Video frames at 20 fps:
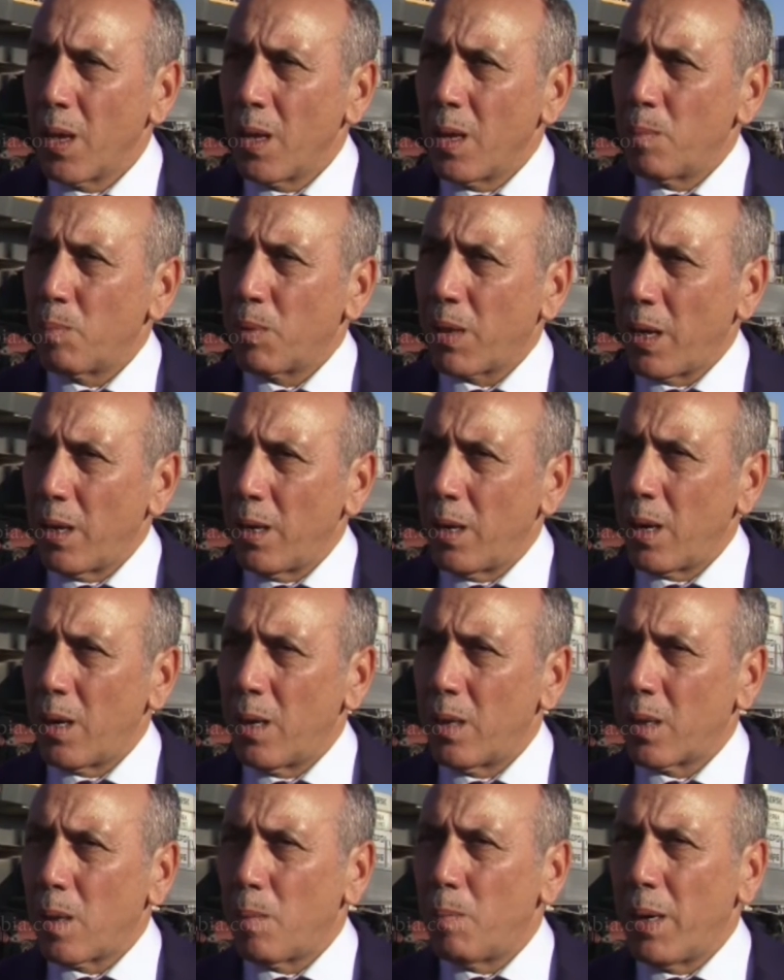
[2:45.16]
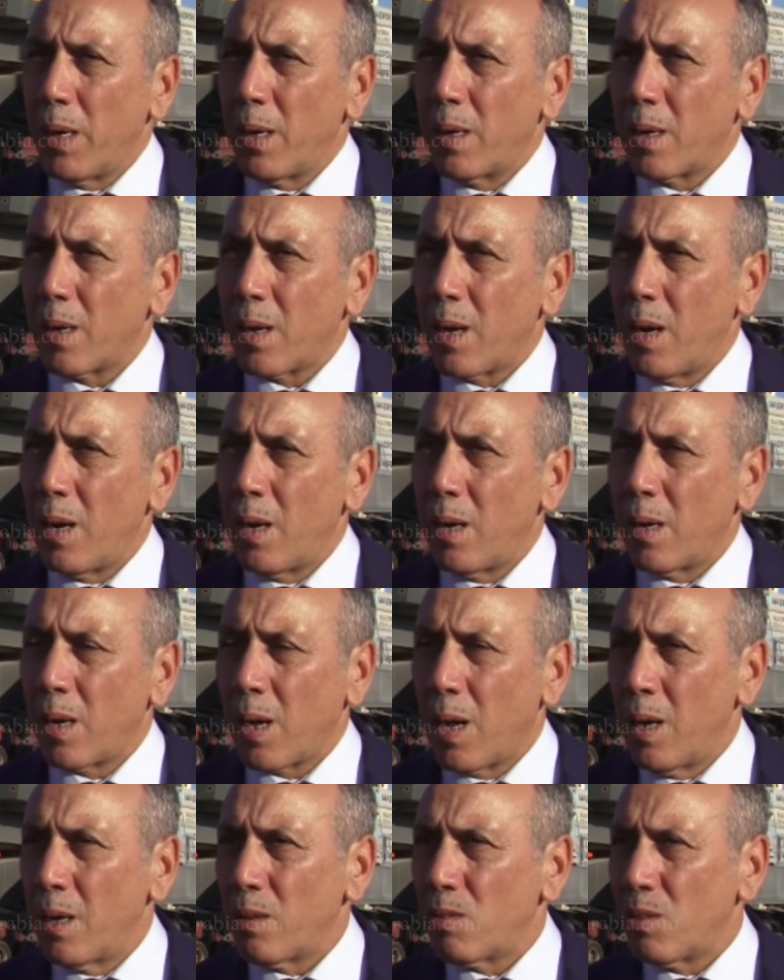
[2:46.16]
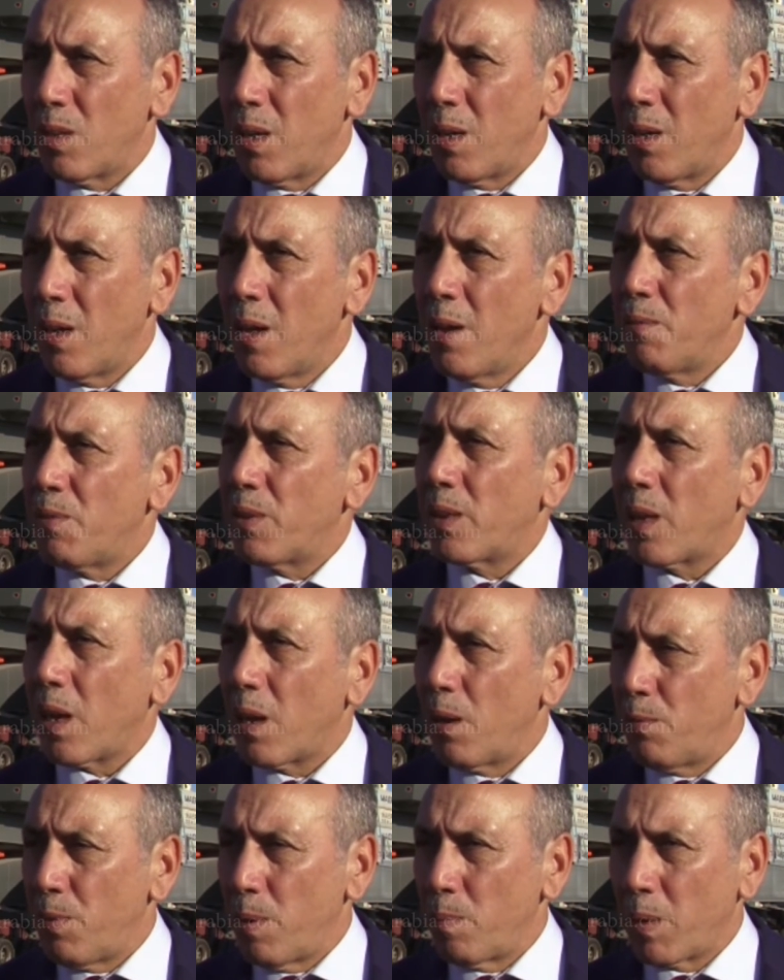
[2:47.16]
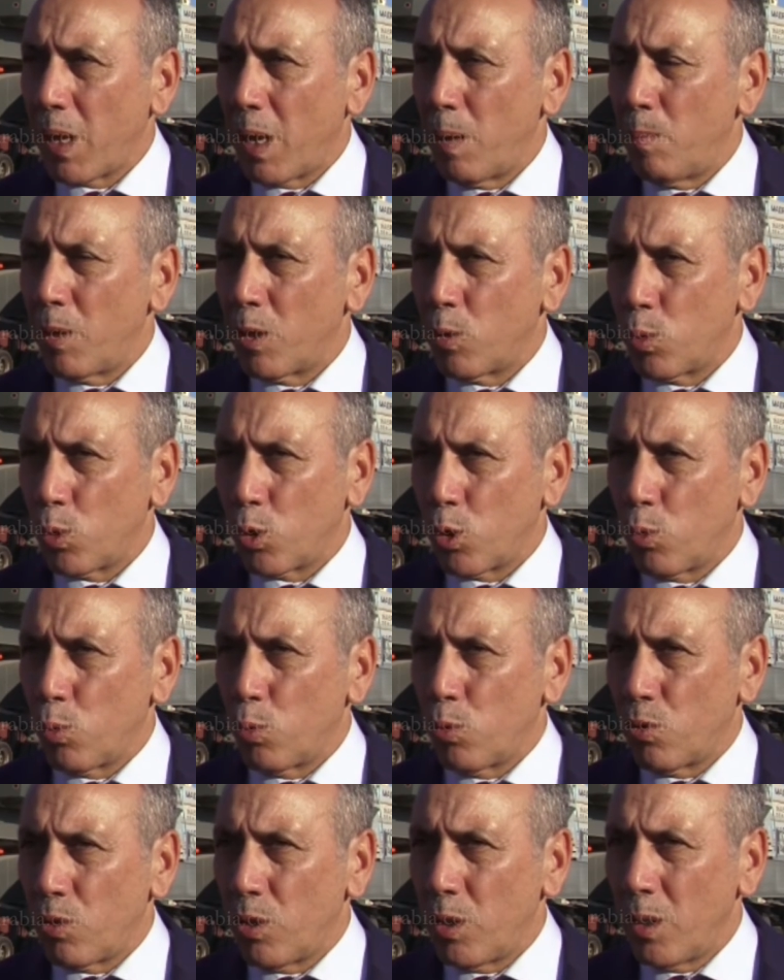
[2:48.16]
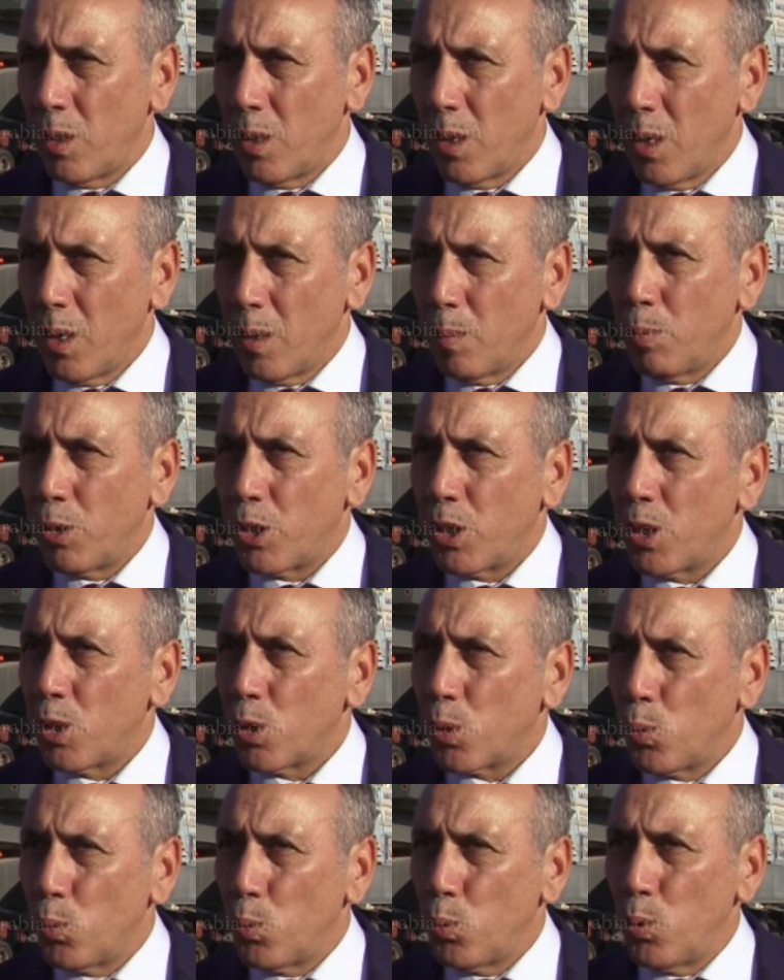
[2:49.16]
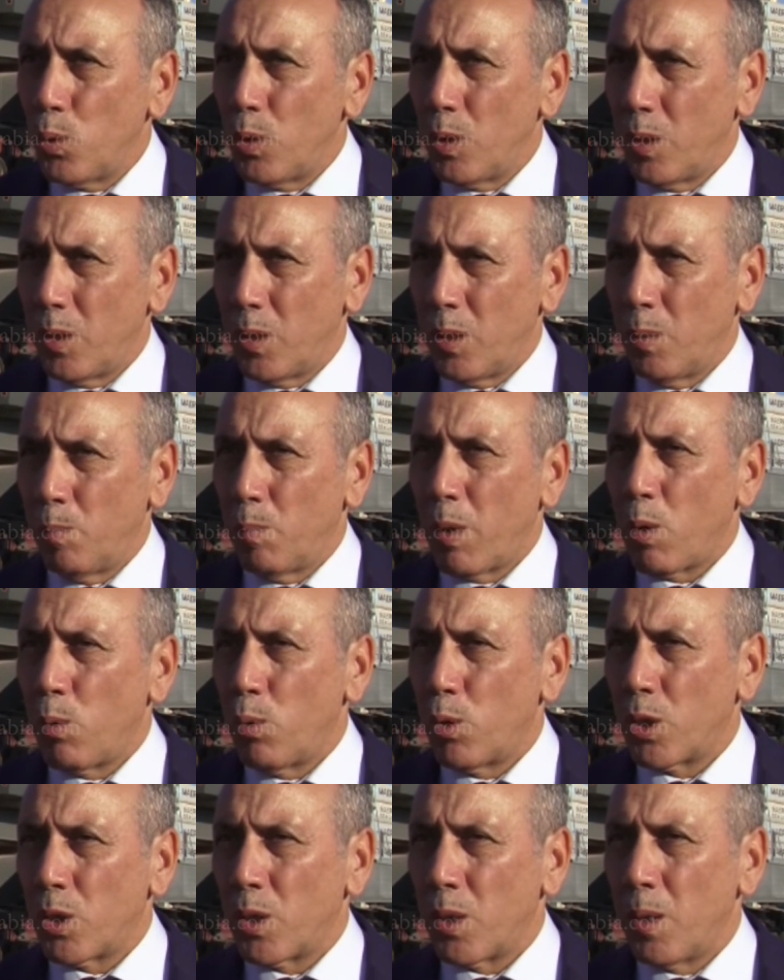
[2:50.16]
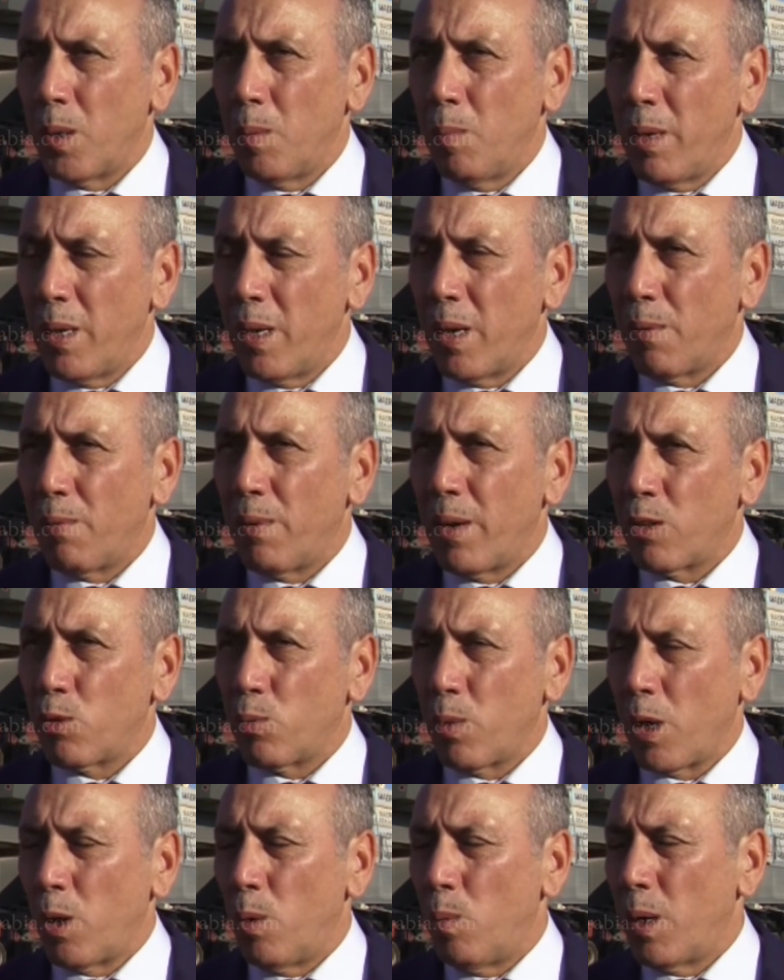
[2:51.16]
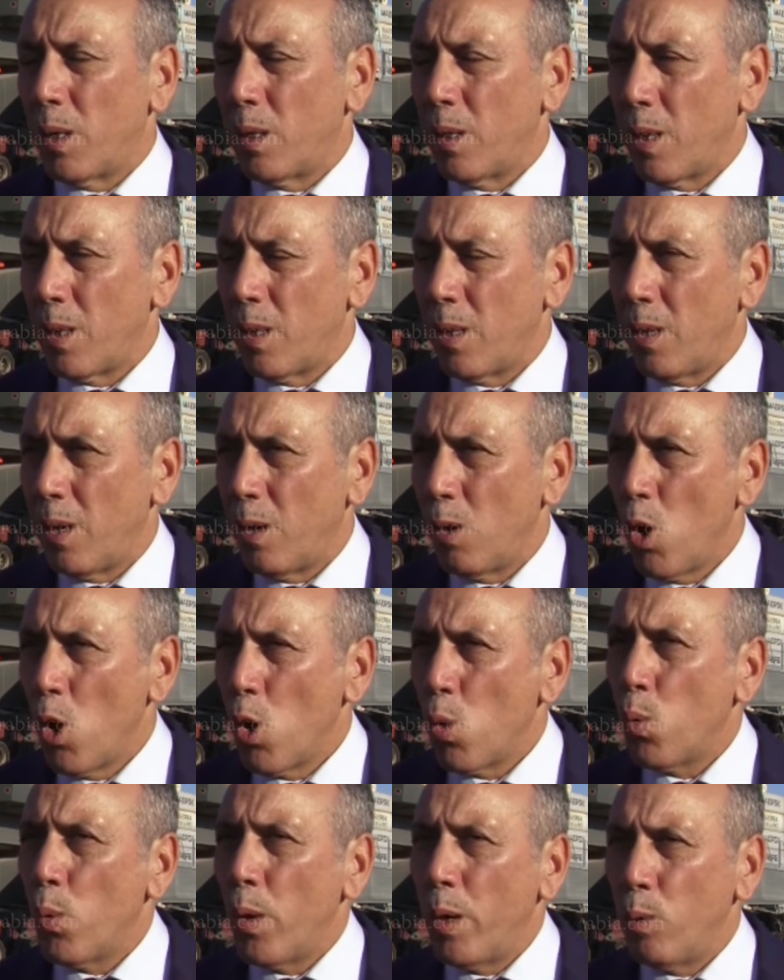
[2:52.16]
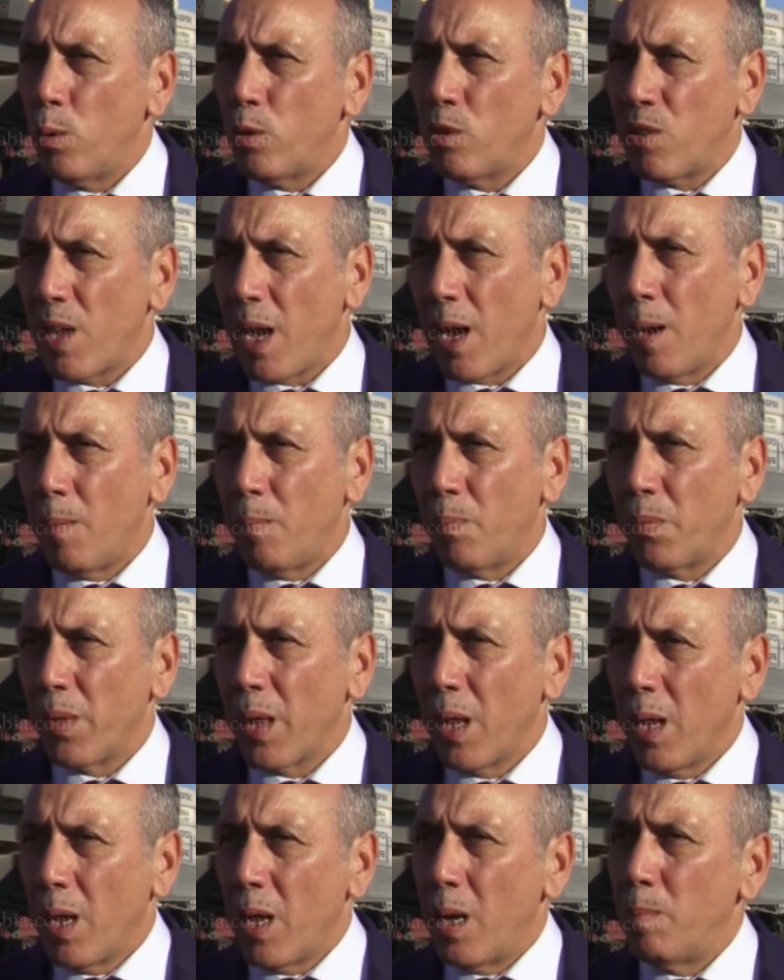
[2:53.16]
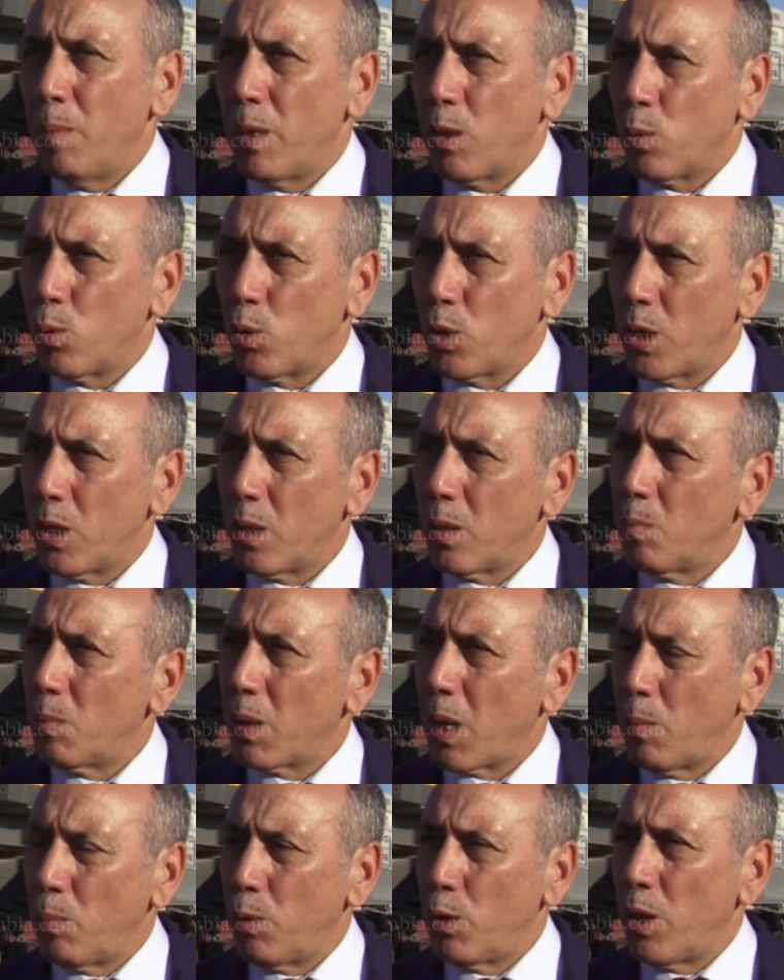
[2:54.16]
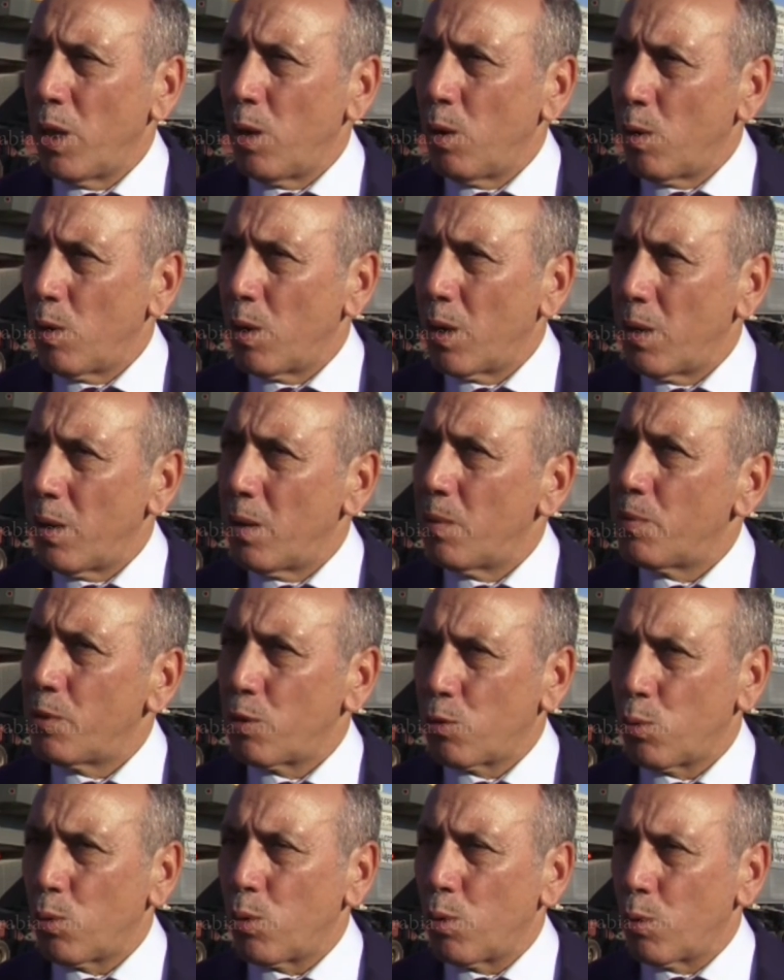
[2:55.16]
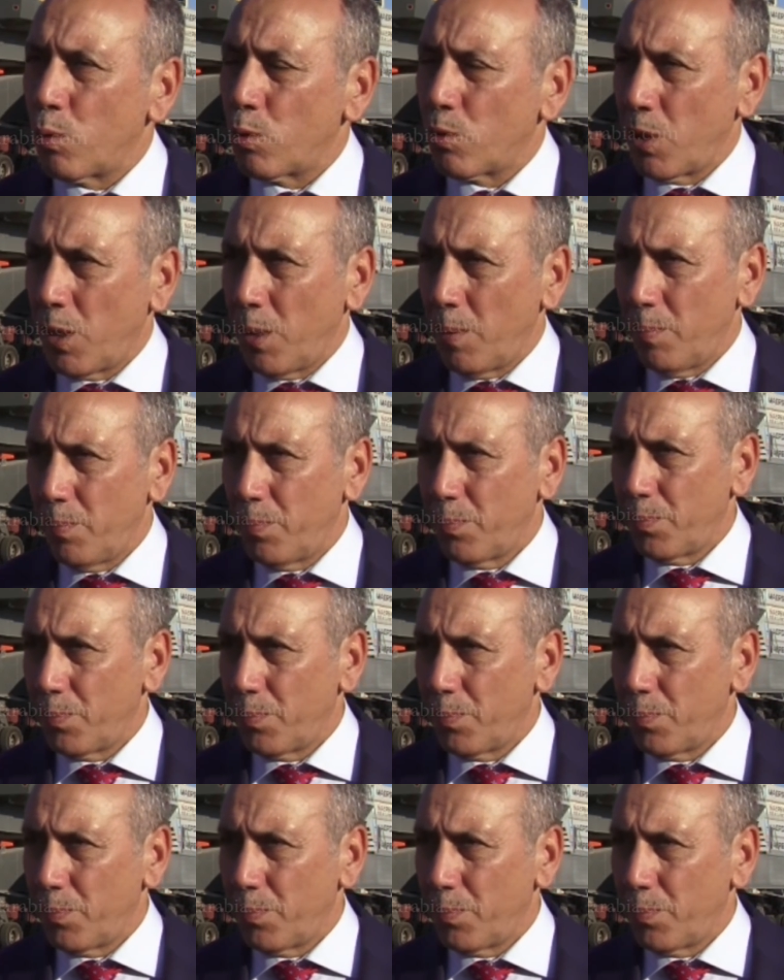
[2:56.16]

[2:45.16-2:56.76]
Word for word: نتاع النقل طبعا قلصنا في التكلفه نتاع المنتوج التونسي باش يكون آه، مروج مليح في الاسواق الواعده هذه وانه يزاحم المنتوجات نتاع البلدان الاخرى في السوق الروسيه